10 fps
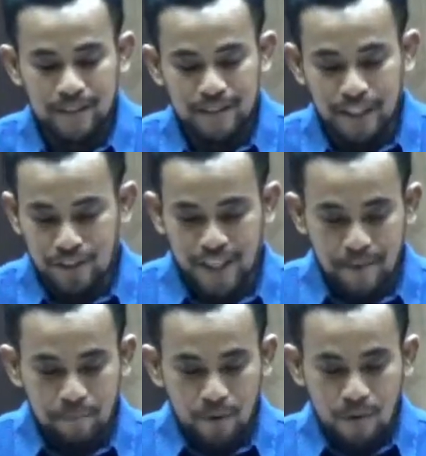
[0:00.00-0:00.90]
Dito sa
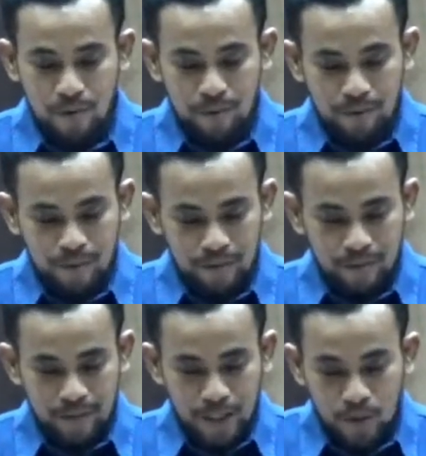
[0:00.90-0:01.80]
librong
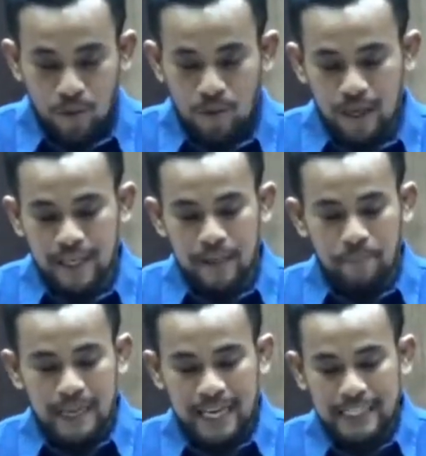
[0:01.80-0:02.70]
ito ay
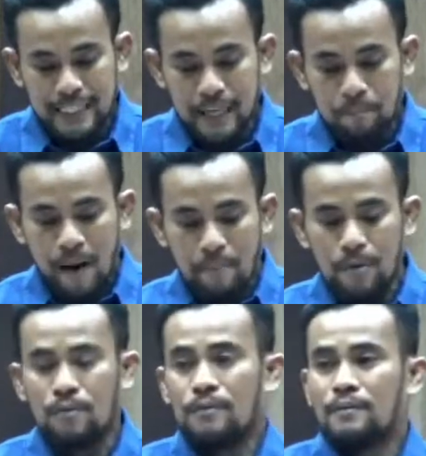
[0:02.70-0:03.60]
ipinakita ni
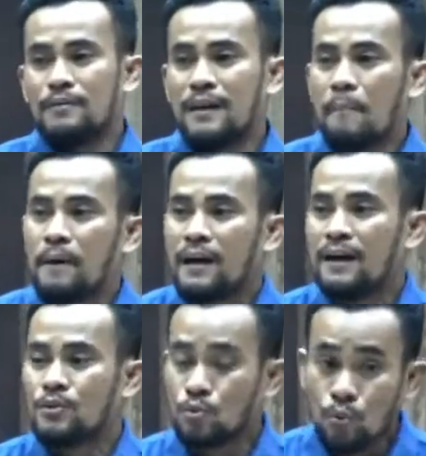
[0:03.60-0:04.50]
Pablo na kapag
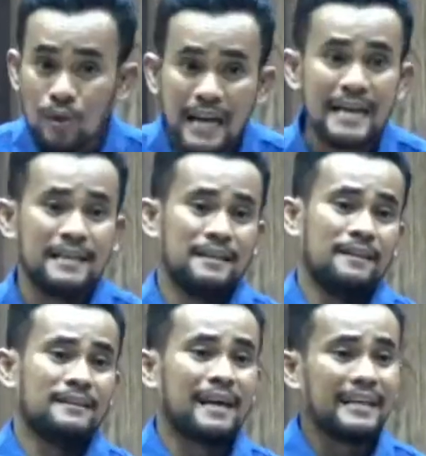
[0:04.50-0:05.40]
ang tunay
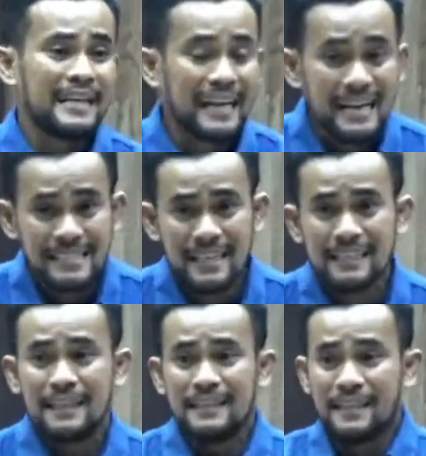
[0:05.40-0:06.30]
na
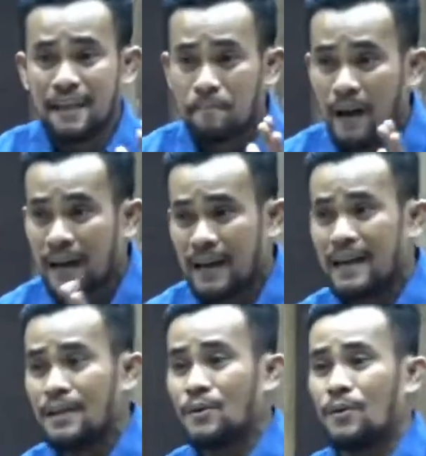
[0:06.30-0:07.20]
kalikasan ng
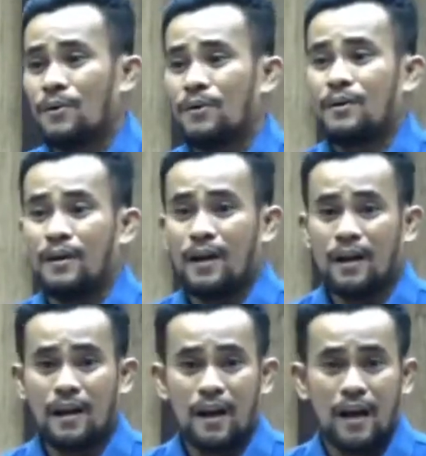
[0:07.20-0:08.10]
Ebanghelyo
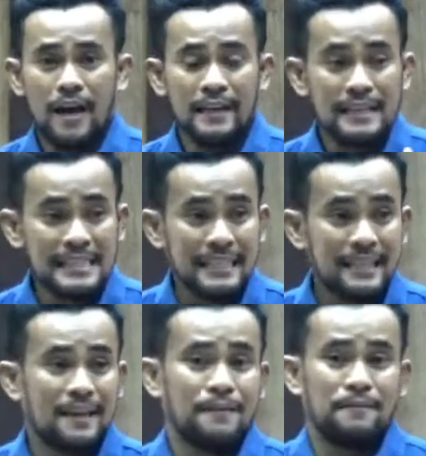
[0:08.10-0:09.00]
ay nasira,